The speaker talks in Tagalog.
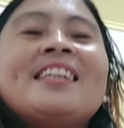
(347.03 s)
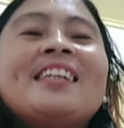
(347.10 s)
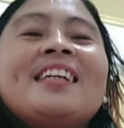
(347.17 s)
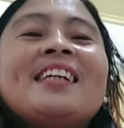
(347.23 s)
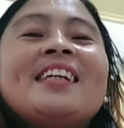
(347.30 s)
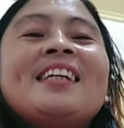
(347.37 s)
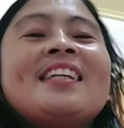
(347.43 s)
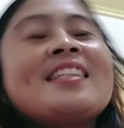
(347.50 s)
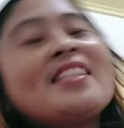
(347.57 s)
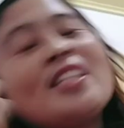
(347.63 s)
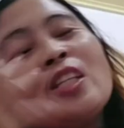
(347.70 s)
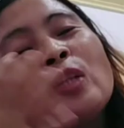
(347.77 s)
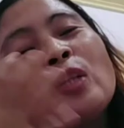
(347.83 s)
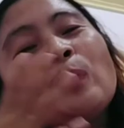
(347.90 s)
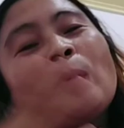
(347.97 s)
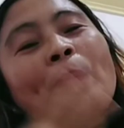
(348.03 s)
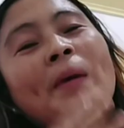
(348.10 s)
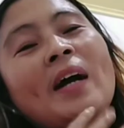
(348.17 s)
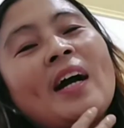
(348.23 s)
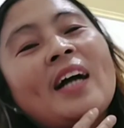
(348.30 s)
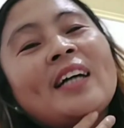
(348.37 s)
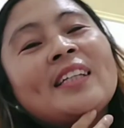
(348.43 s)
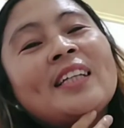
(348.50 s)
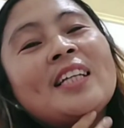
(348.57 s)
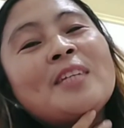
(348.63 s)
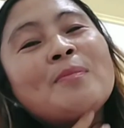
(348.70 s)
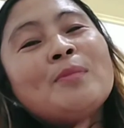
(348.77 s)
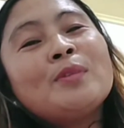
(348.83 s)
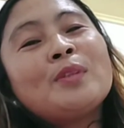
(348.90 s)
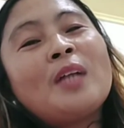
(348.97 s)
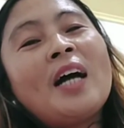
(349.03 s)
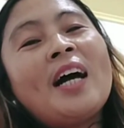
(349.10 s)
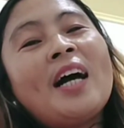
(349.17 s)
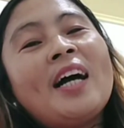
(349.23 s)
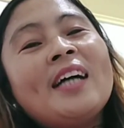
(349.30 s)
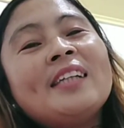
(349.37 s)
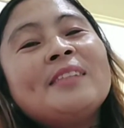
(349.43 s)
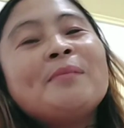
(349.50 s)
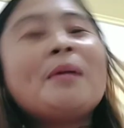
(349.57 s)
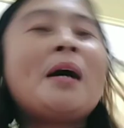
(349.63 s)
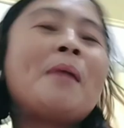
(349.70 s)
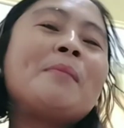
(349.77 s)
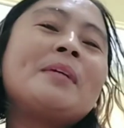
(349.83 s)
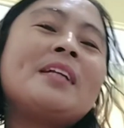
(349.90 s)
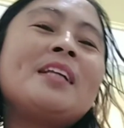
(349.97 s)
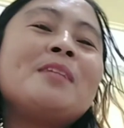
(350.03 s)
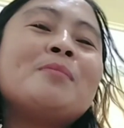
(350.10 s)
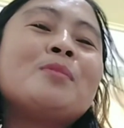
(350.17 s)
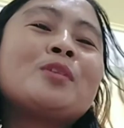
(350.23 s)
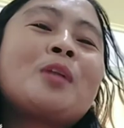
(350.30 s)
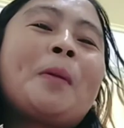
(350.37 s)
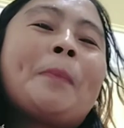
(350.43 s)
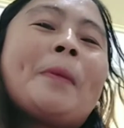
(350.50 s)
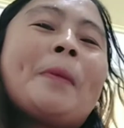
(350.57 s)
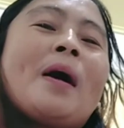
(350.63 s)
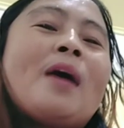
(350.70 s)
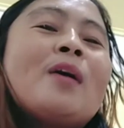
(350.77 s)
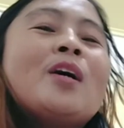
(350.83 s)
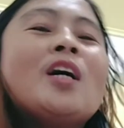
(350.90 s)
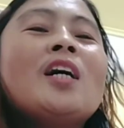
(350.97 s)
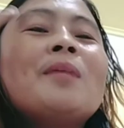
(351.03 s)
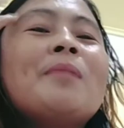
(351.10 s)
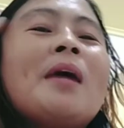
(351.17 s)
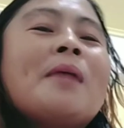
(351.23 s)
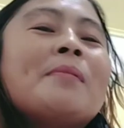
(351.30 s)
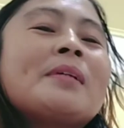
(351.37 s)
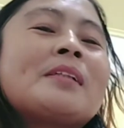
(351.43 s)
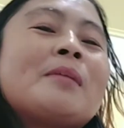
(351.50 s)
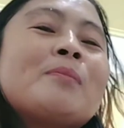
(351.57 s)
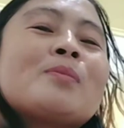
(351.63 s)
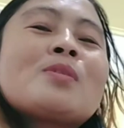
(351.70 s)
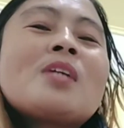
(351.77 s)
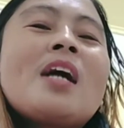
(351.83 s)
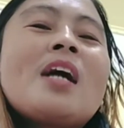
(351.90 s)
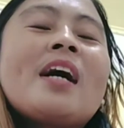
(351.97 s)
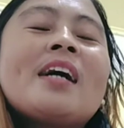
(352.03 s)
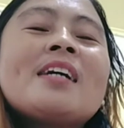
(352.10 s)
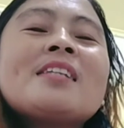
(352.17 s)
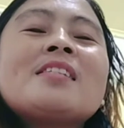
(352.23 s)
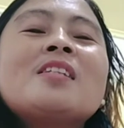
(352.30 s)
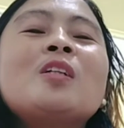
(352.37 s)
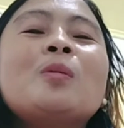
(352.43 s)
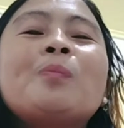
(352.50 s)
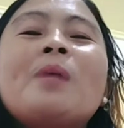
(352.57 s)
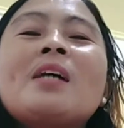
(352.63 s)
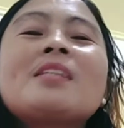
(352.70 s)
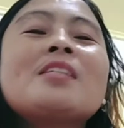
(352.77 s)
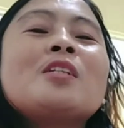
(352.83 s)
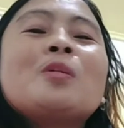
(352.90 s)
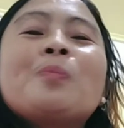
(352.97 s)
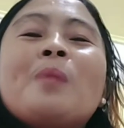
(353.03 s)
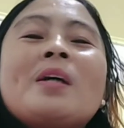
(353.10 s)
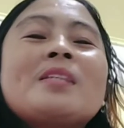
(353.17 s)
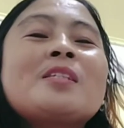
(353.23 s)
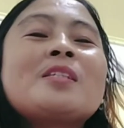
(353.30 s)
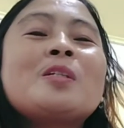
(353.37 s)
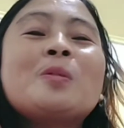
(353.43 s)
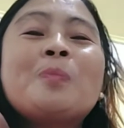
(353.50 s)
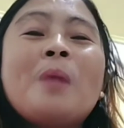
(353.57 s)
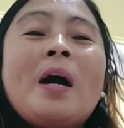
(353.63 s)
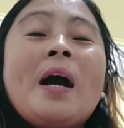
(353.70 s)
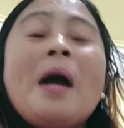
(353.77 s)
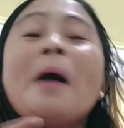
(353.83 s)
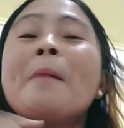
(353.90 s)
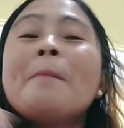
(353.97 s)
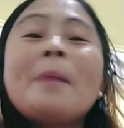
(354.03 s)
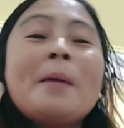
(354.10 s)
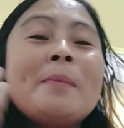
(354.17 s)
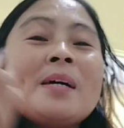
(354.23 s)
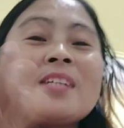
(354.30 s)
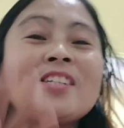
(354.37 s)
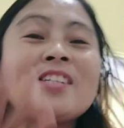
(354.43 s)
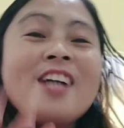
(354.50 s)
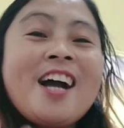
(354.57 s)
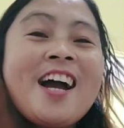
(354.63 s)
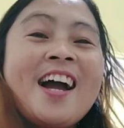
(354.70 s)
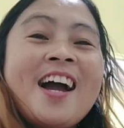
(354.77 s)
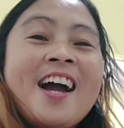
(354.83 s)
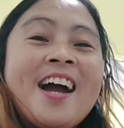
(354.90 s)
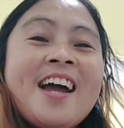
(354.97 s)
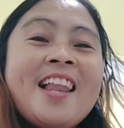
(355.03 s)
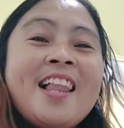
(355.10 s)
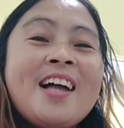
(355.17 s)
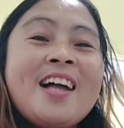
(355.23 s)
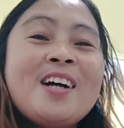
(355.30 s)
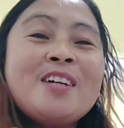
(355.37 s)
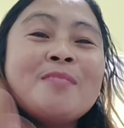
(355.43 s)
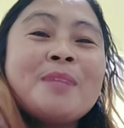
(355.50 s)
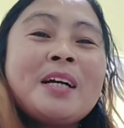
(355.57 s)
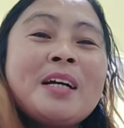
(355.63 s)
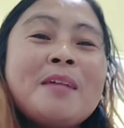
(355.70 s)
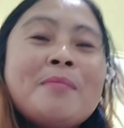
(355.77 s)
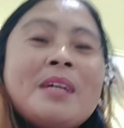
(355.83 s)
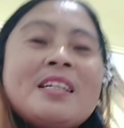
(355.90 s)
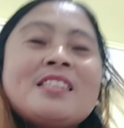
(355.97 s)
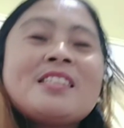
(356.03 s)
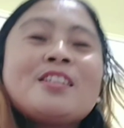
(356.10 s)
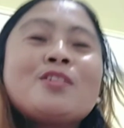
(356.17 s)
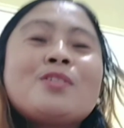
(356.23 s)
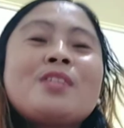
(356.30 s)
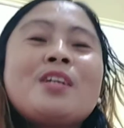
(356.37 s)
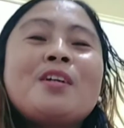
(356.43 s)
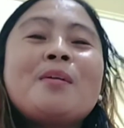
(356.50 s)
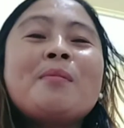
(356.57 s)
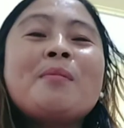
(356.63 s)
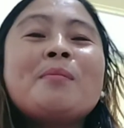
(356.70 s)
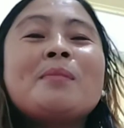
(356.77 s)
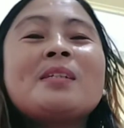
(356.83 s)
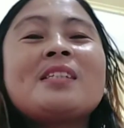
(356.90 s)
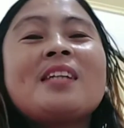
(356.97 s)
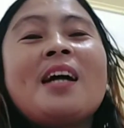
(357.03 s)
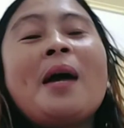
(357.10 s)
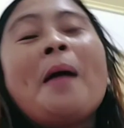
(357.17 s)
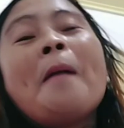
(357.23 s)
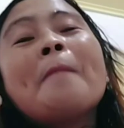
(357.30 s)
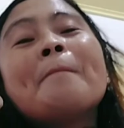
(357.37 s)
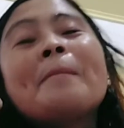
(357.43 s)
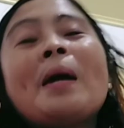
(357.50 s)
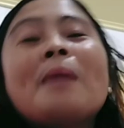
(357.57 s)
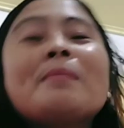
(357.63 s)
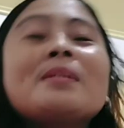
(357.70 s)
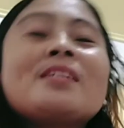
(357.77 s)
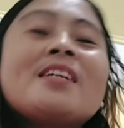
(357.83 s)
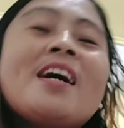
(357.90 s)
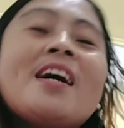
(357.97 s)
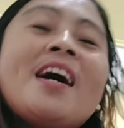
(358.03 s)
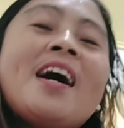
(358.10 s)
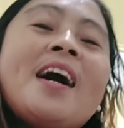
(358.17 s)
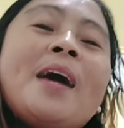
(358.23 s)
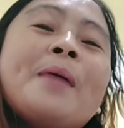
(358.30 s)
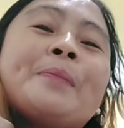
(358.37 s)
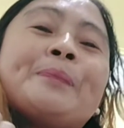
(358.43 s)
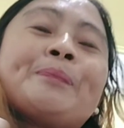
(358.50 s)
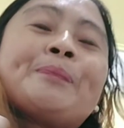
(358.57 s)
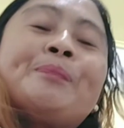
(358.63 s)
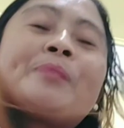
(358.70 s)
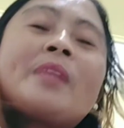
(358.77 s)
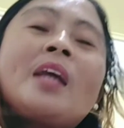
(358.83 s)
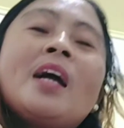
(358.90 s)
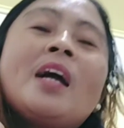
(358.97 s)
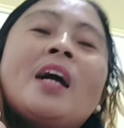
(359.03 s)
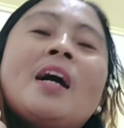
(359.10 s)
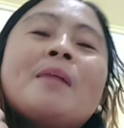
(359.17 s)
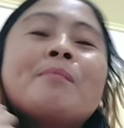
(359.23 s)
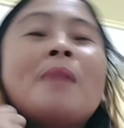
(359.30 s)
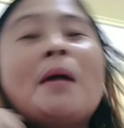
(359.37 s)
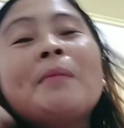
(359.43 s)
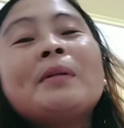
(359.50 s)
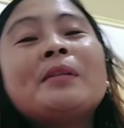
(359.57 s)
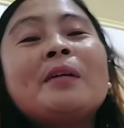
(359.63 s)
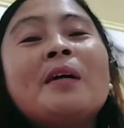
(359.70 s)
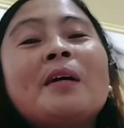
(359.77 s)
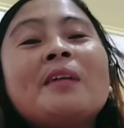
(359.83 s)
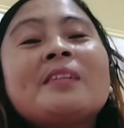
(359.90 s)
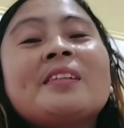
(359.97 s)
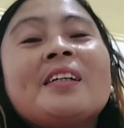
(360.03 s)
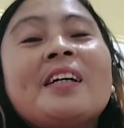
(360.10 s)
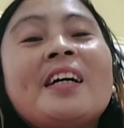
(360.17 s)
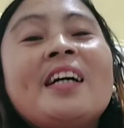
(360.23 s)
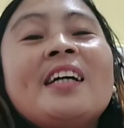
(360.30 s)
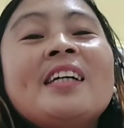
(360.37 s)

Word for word: At sino pa ba akin nalimutan? Baka may nalimutan pa ako. Baka magtampo sa akin. Sino pa? Sino pa? Sino pa? Mama siya! Hello! Mega mega shoutout sa iyo. Mama siya. Mami siya. Mom and daughter.